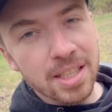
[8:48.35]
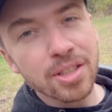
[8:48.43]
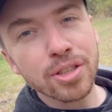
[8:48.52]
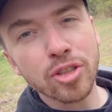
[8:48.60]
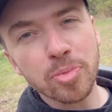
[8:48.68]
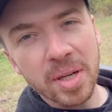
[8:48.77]
Ale to
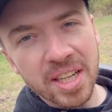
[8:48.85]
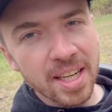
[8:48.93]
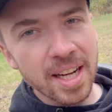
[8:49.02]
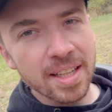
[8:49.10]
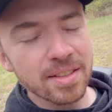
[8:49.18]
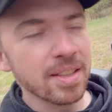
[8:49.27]
jeszcze parę
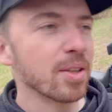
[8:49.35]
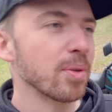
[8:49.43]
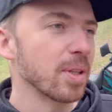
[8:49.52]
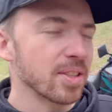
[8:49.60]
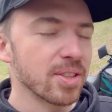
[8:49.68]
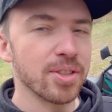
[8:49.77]
lat.
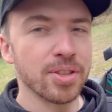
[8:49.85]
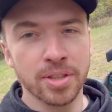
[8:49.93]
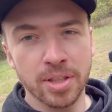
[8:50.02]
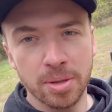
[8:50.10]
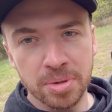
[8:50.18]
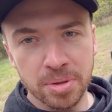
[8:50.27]
Akurat zdążę
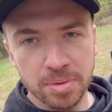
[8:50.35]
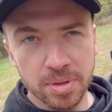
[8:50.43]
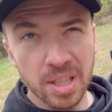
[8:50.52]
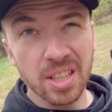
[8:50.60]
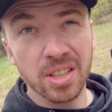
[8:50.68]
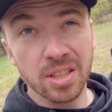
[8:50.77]
zrobić
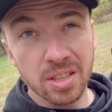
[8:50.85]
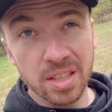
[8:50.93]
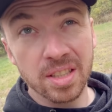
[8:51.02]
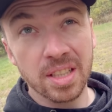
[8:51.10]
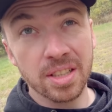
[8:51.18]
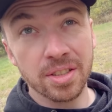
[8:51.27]
jakieś
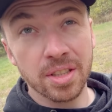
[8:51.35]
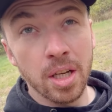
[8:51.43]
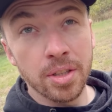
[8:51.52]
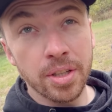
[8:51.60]
16.